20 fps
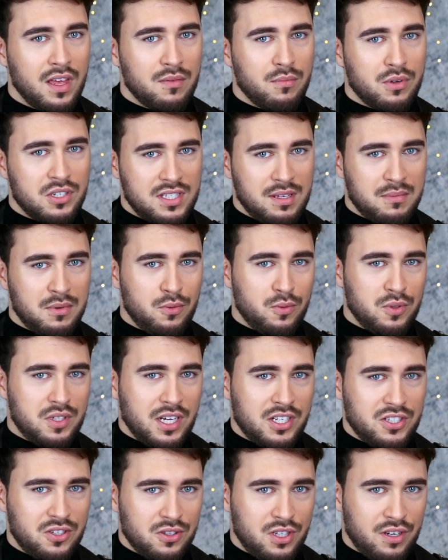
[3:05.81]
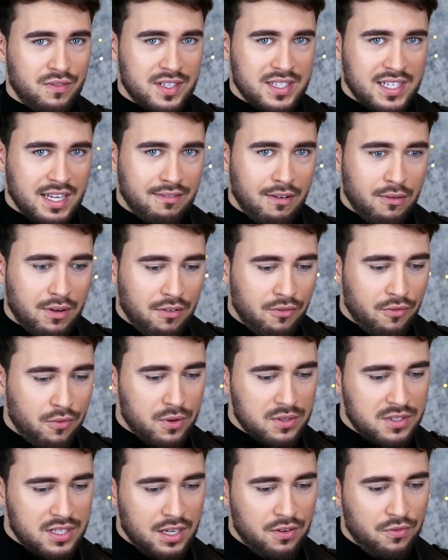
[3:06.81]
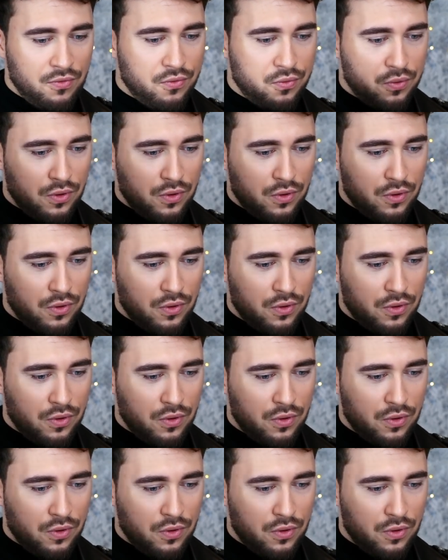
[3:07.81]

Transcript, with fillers: Bo czasami łuska się odrywa z kawałkiem włosa i,